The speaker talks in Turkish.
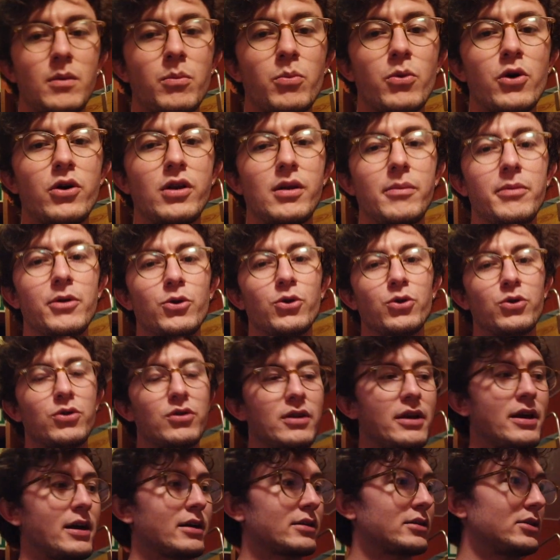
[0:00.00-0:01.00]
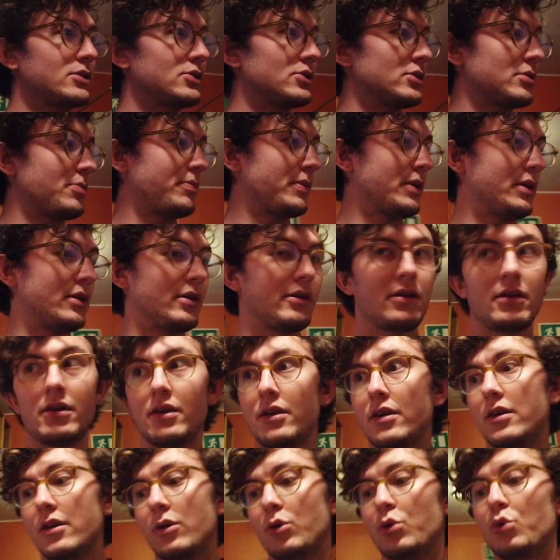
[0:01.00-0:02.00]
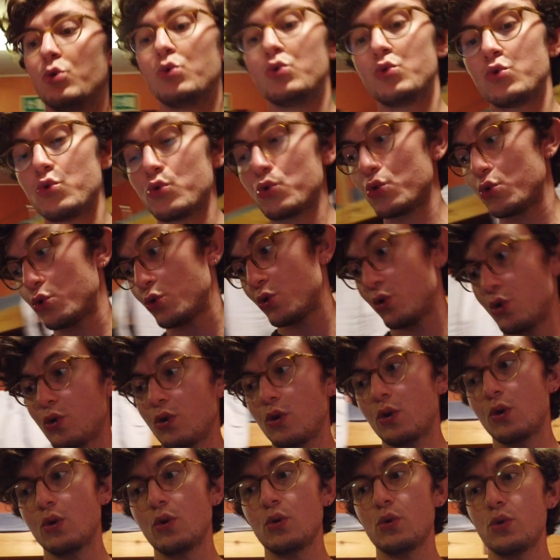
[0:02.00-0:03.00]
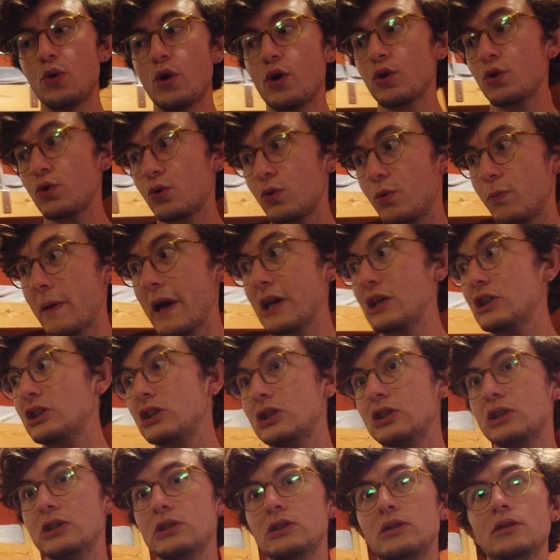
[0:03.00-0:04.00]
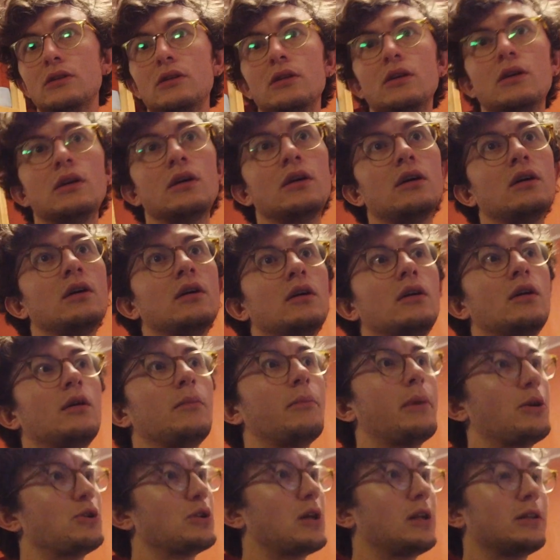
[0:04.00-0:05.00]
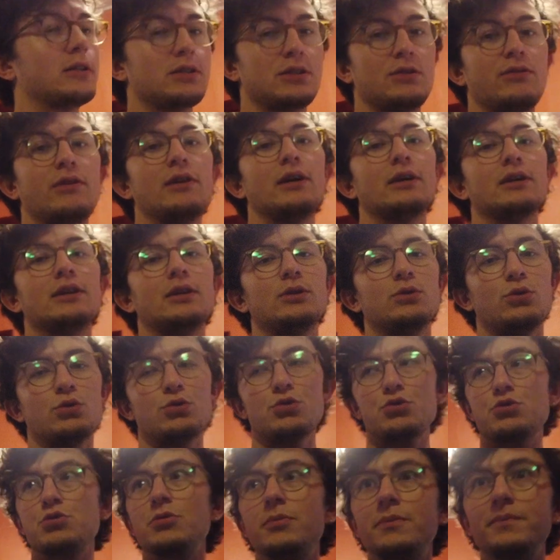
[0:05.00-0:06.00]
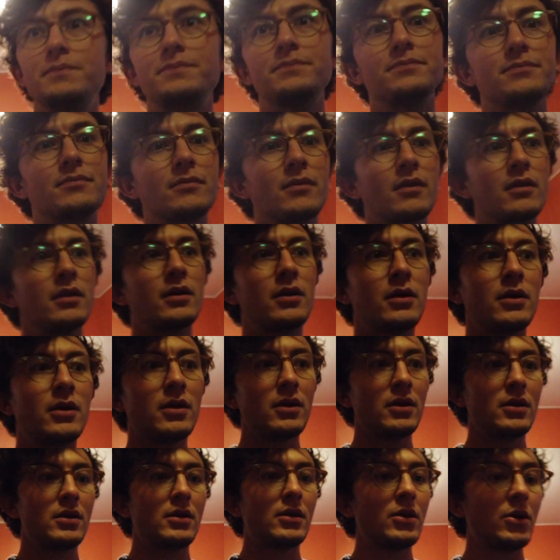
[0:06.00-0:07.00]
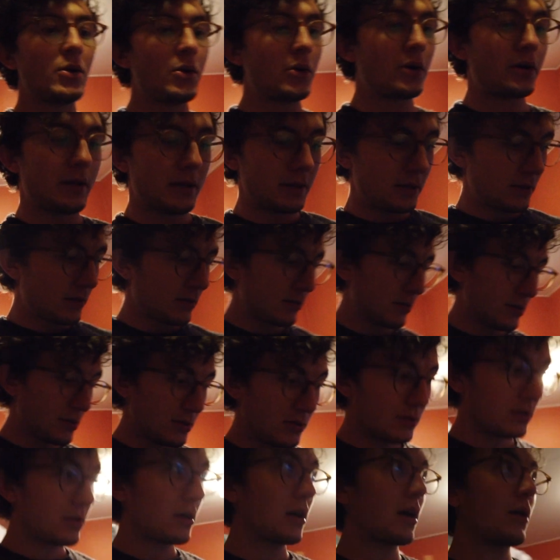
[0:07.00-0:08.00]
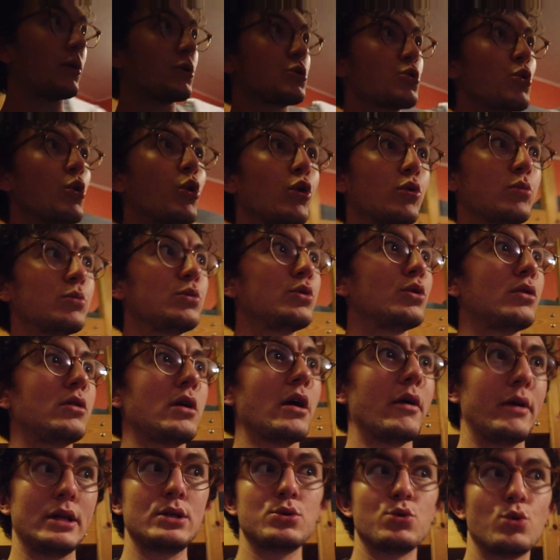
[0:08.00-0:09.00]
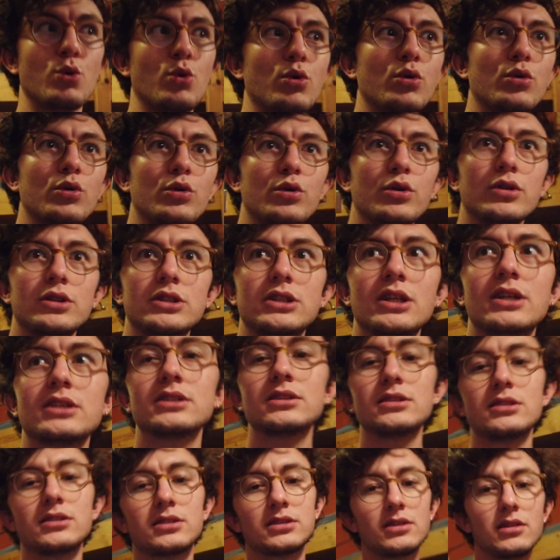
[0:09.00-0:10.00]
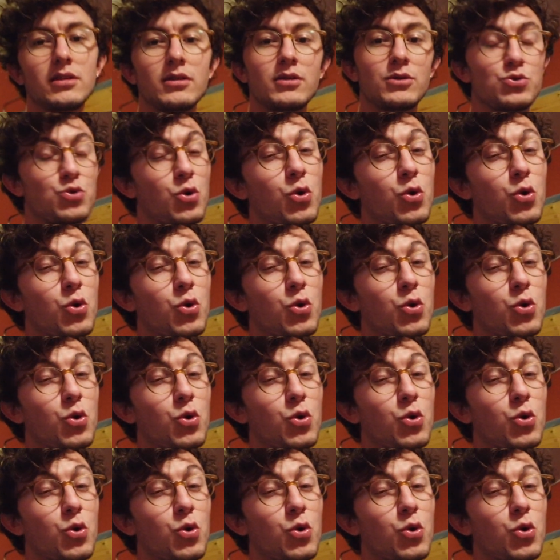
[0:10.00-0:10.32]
Böyle bir odada yaklaşık 1, 2, 3, 4, 5, 5-6 kişi falan kalıyoruz. Böyle hava soğuk mu? Evet soğuk. Dışarısı nasıl?